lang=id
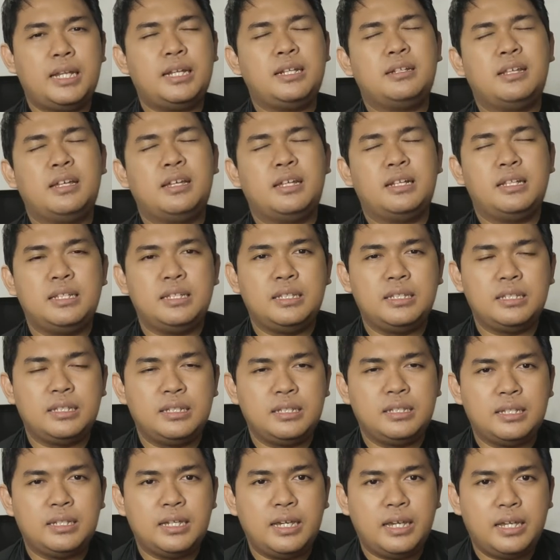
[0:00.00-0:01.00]
dari
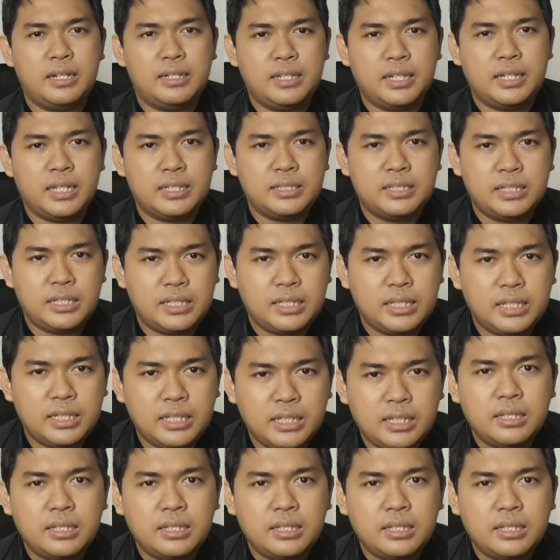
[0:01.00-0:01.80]
hadiah ciki